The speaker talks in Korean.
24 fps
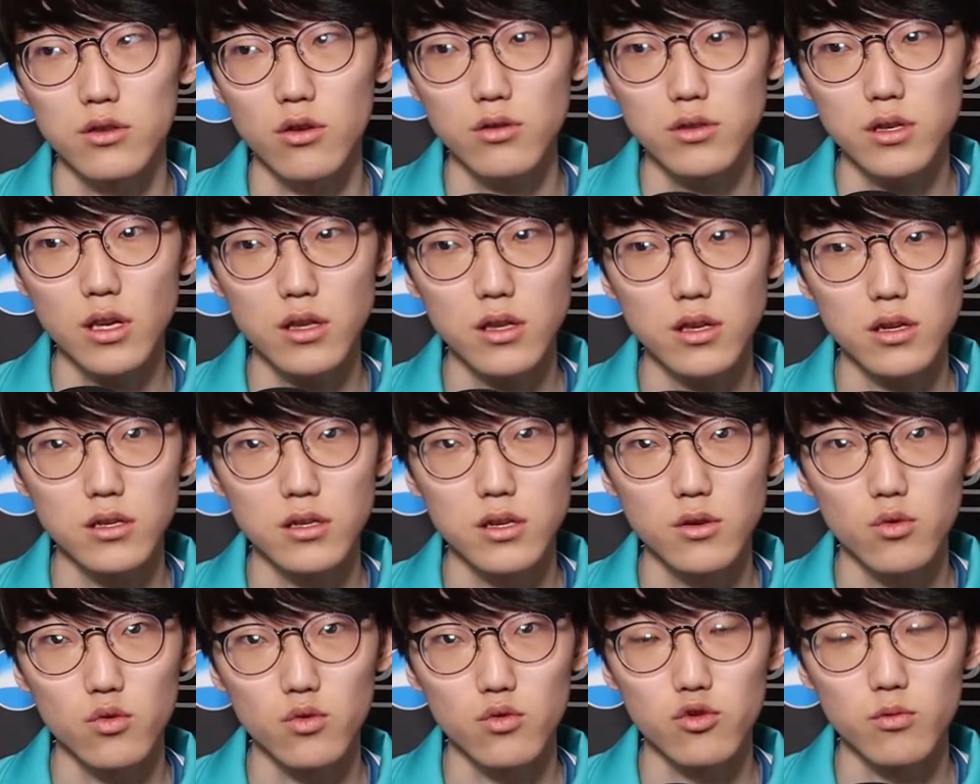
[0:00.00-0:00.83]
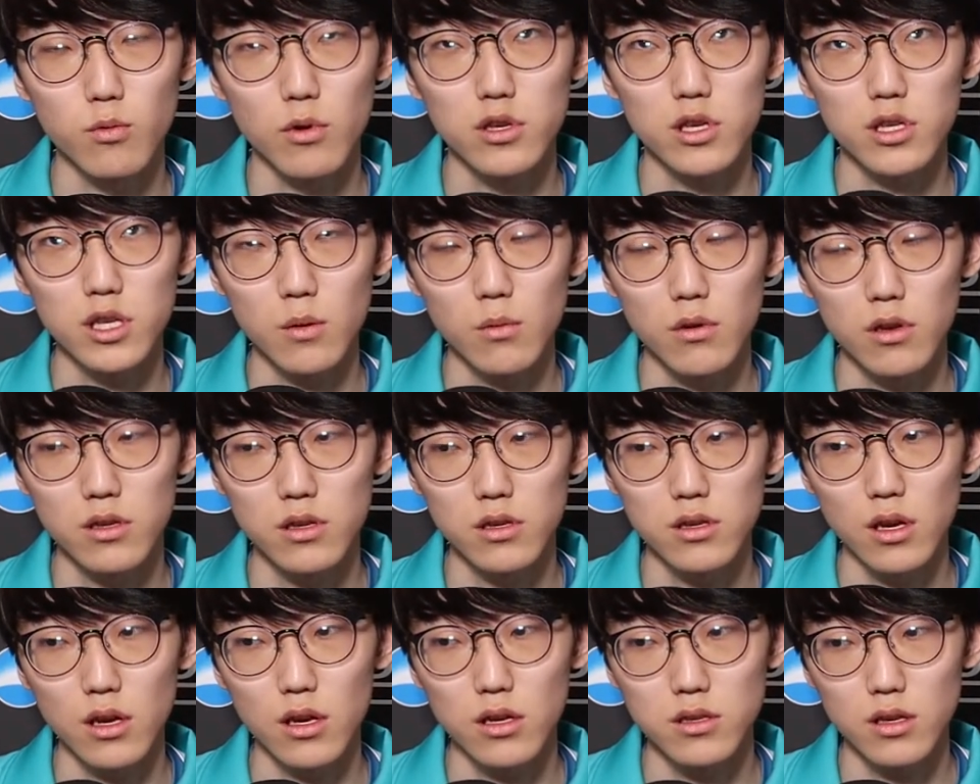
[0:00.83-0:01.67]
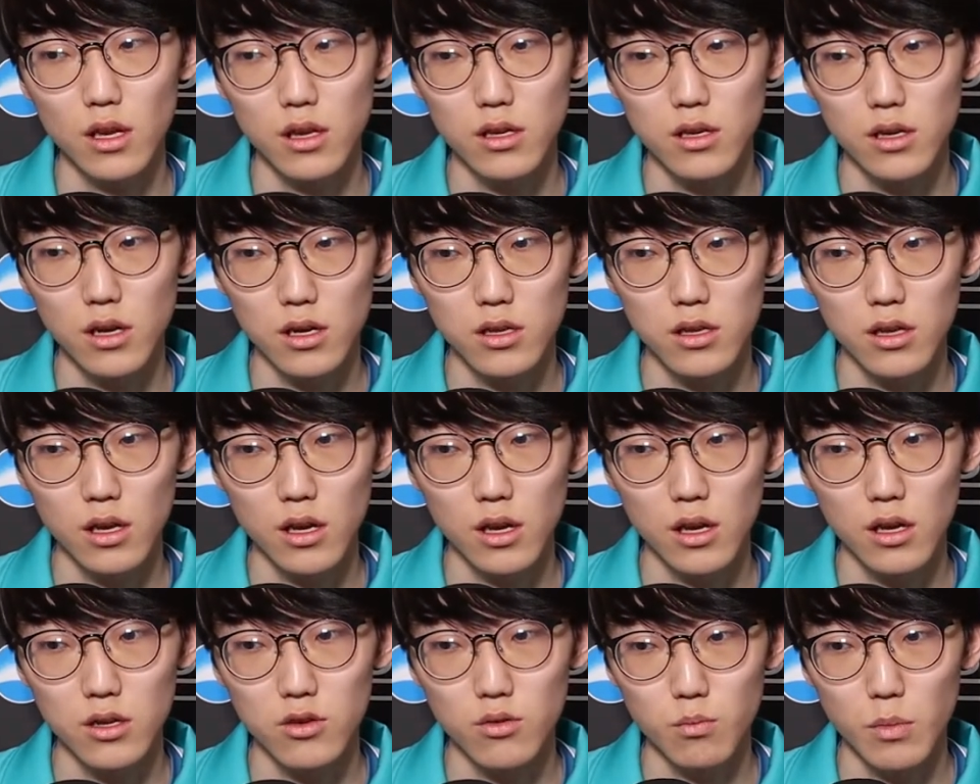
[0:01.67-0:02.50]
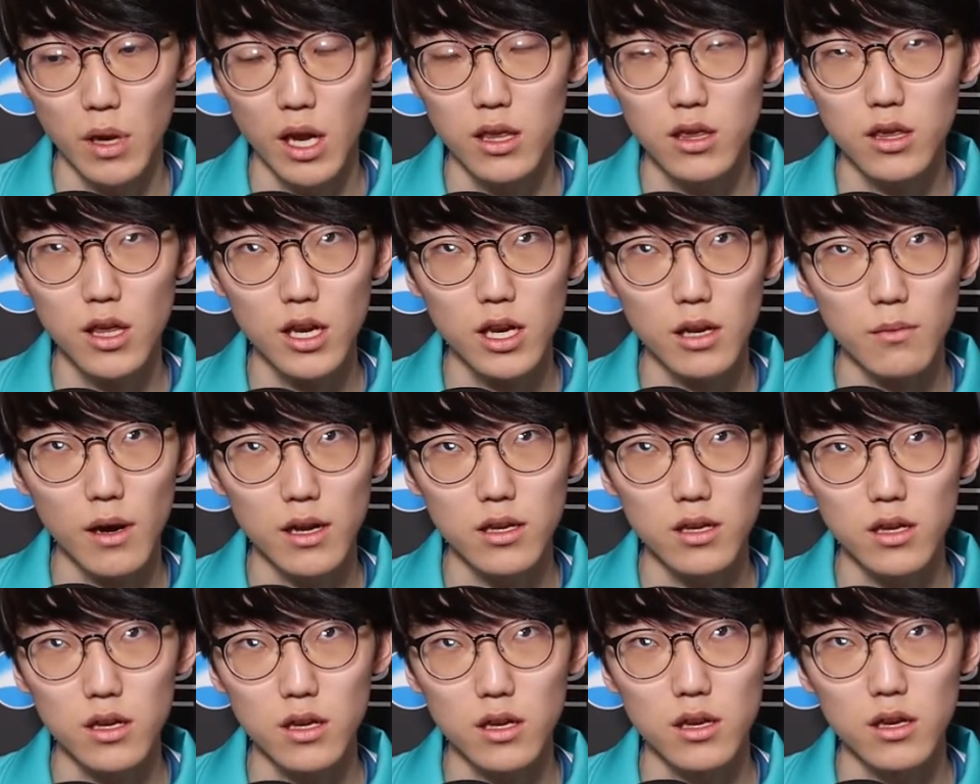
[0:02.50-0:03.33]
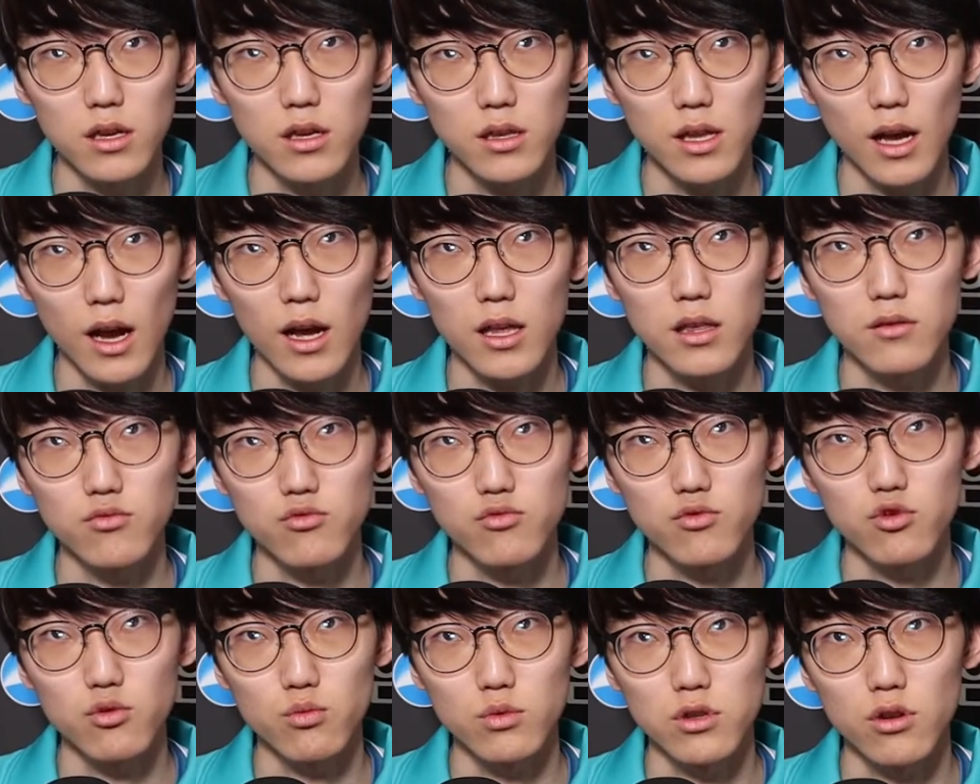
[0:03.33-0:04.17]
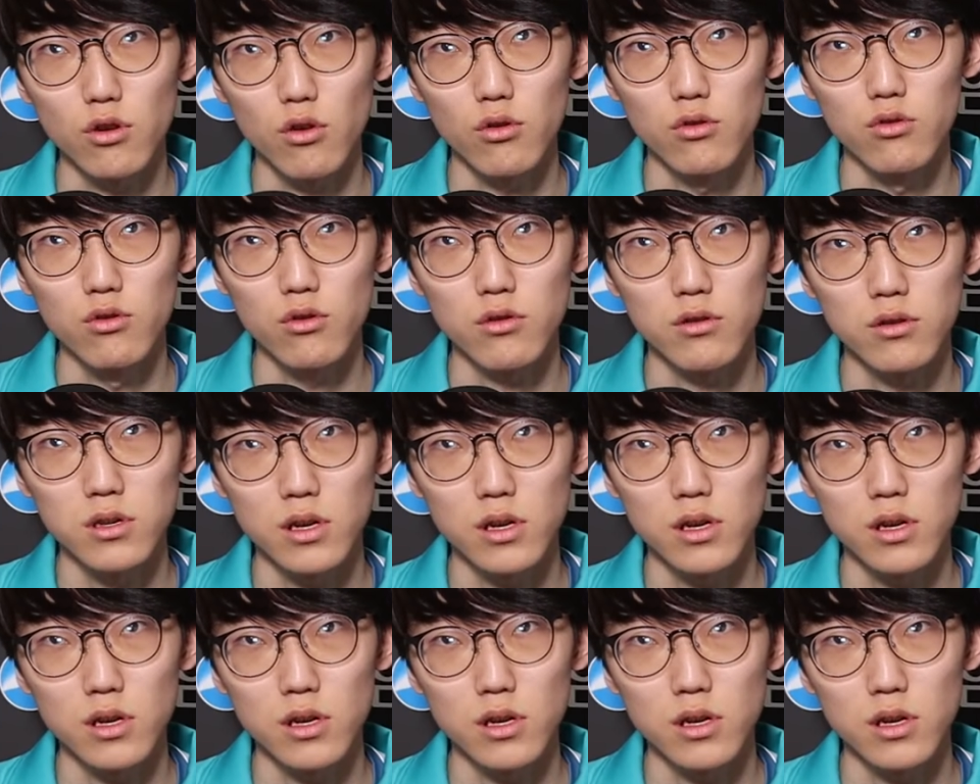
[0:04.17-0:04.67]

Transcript: 첫 세트를 지고 두 번째 세 번째 세트 할 때 좀 멘탈이 많이 나가는 부분이 좀 있었거든요.